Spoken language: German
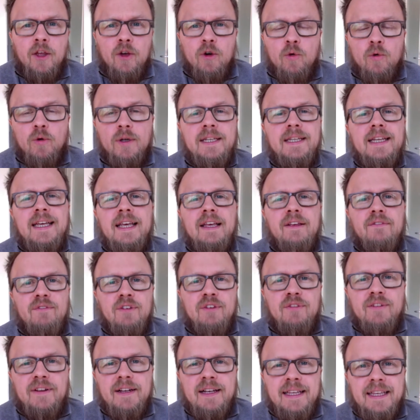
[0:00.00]
Und wie
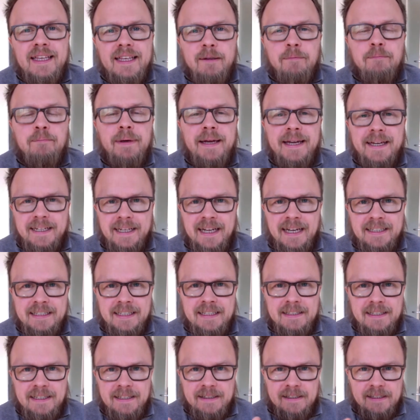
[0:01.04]
viel Impact hat
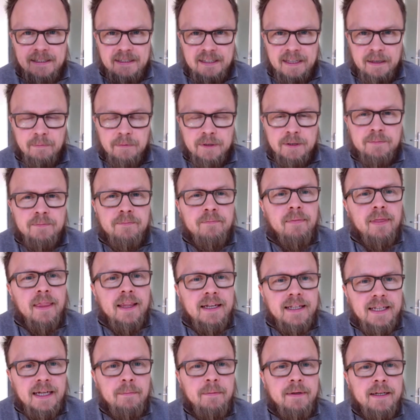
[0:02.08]
das insgesamt?
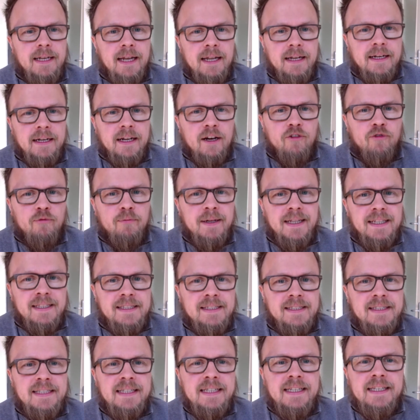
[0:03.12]
Damit landet auf
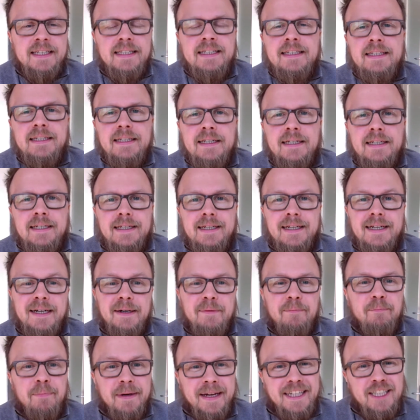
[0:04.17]
Platz 10
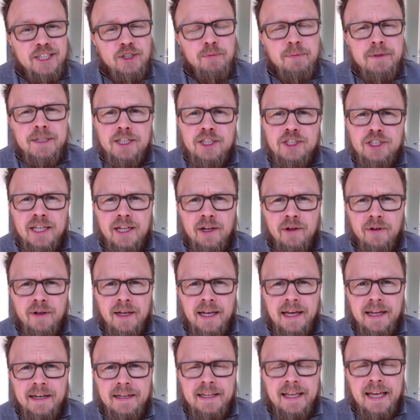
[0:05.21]
ähm, Brettspiele statt
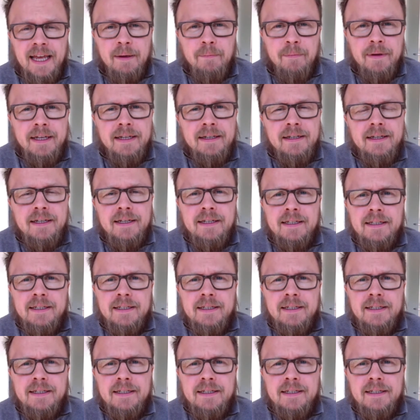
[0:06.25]
Online-Gaming.